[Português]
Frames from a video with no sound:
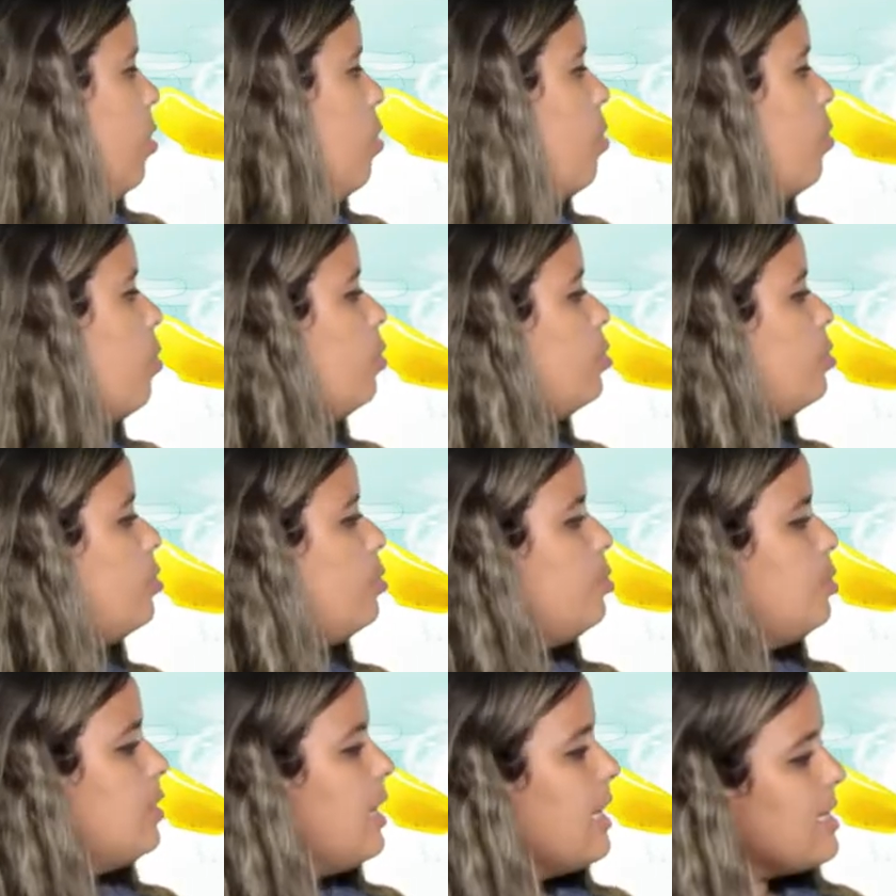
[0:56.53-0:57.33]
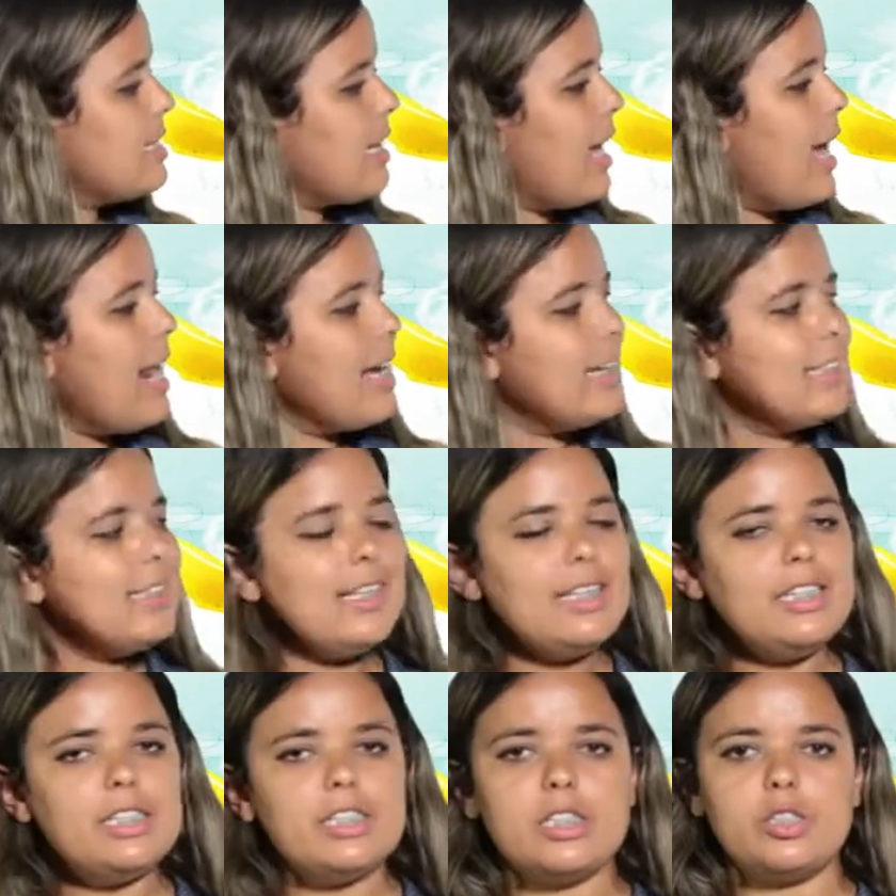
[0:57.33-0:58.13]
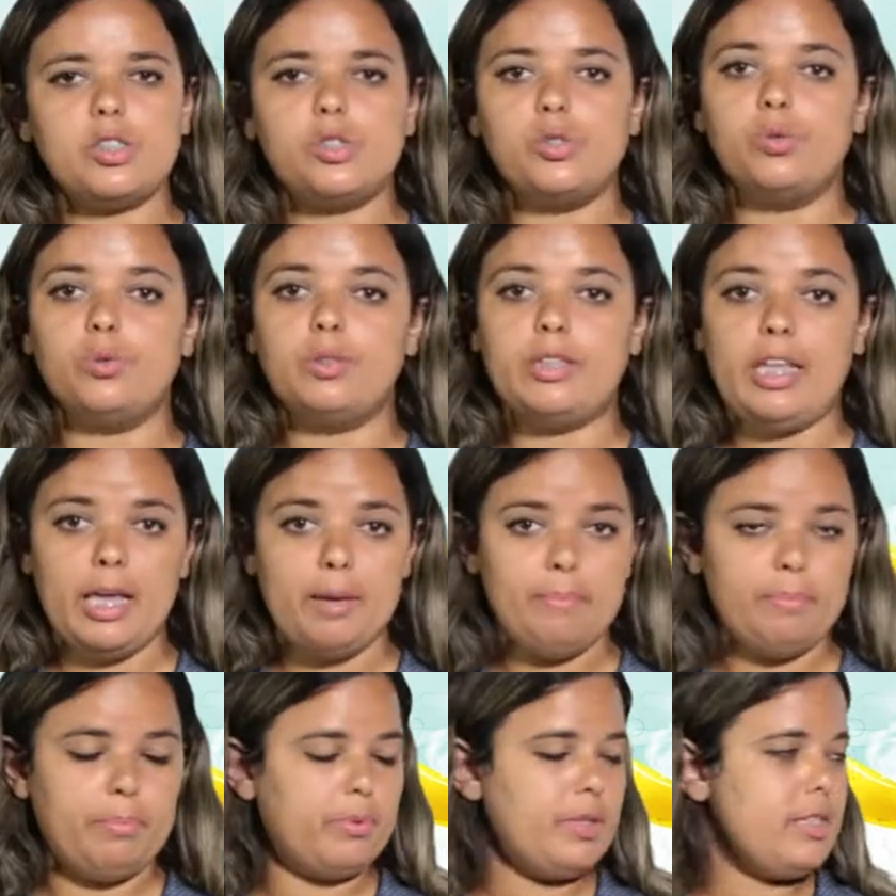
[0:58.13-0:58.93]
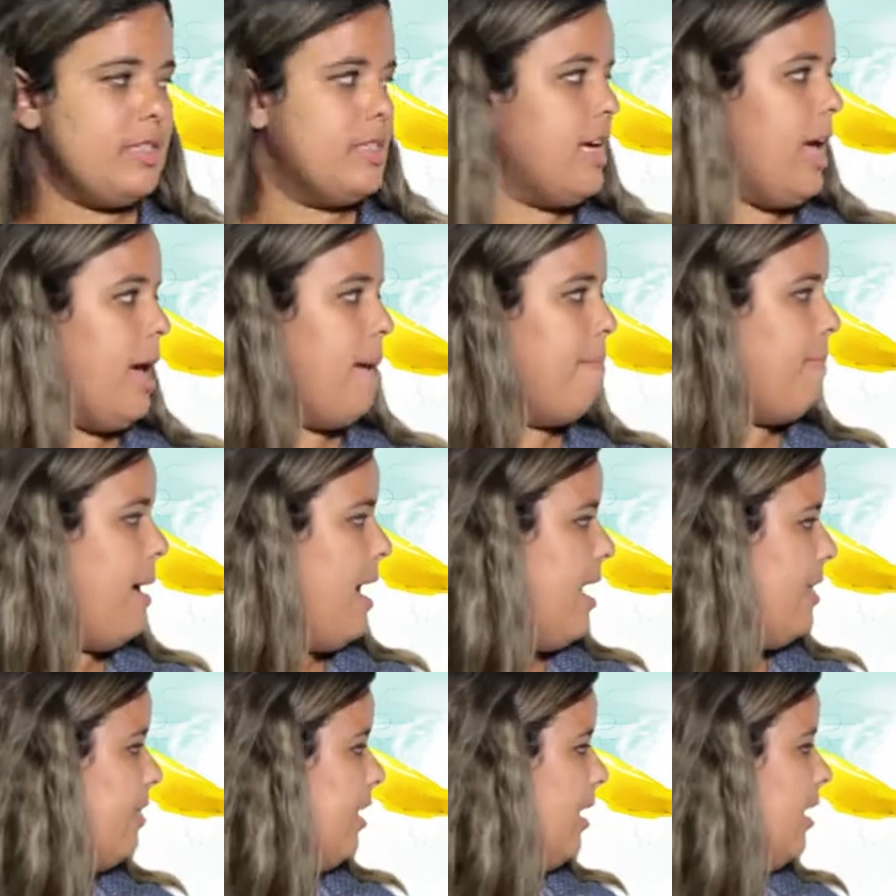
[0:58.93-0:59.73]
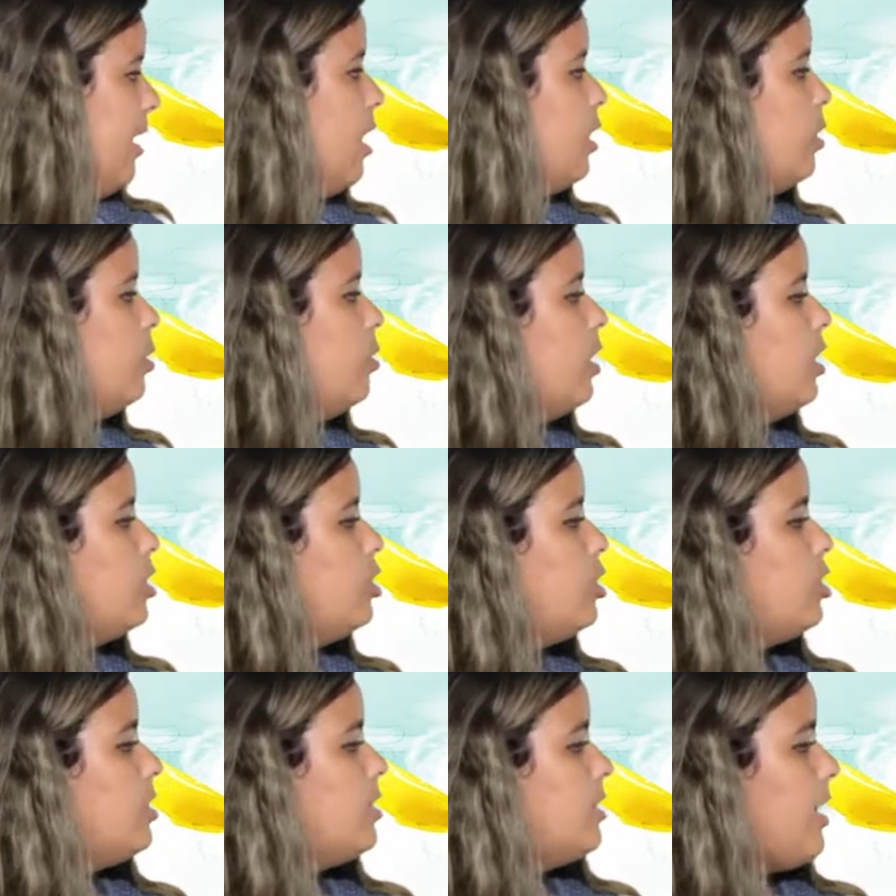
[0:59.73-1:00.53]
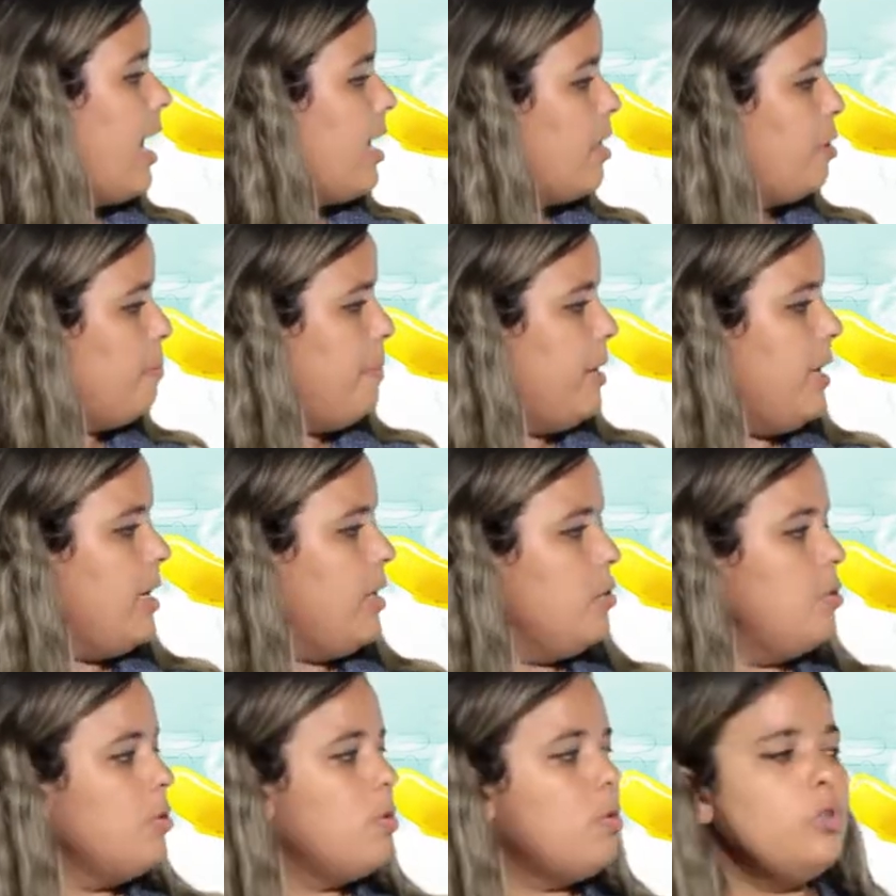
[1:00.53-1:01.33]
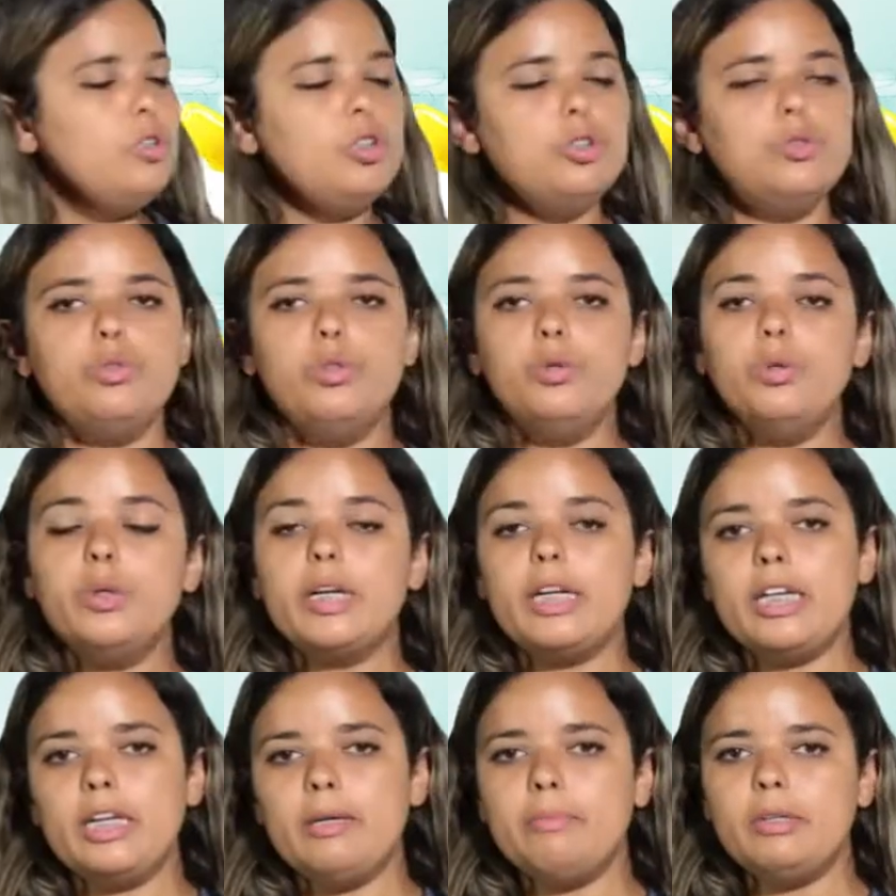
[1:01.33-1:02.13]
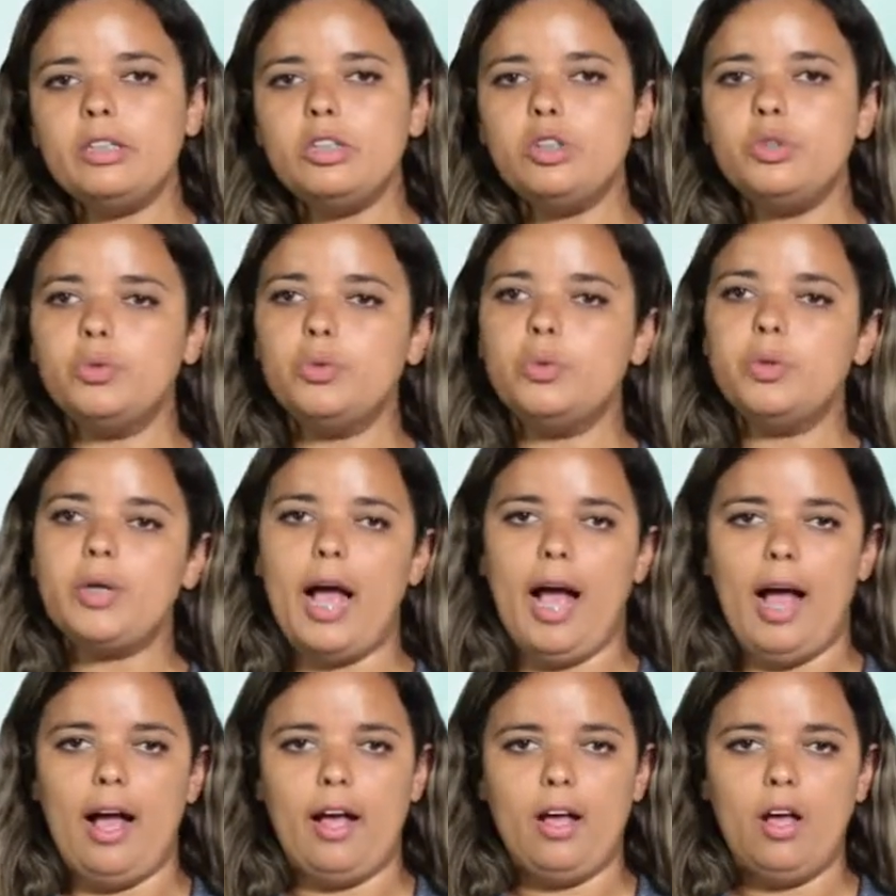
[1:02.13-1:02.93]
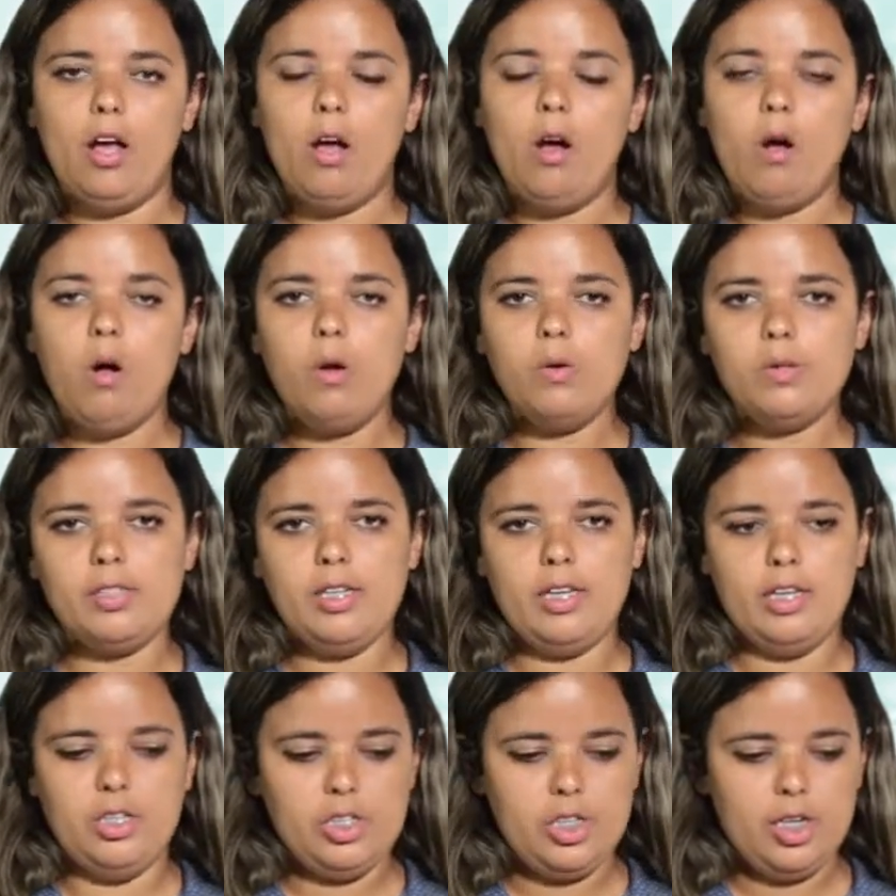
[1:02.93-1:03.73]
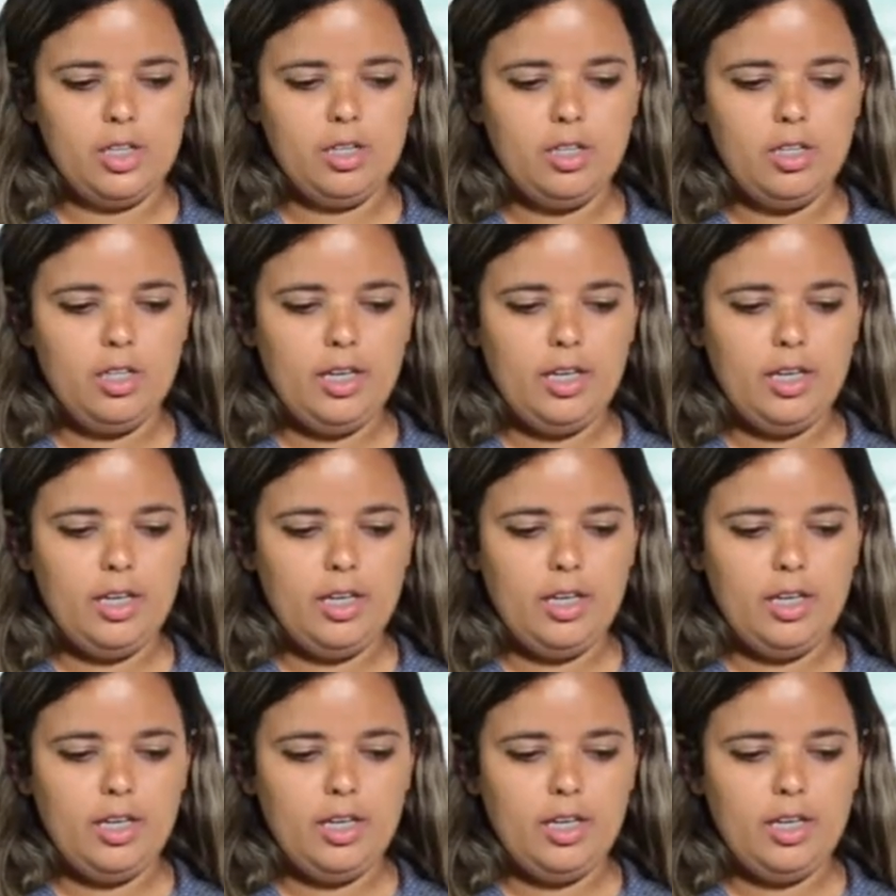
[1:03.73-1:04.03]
O conjunto das características do tempo que se repetem durante certo período constitui o clima de um lugar, ou seja,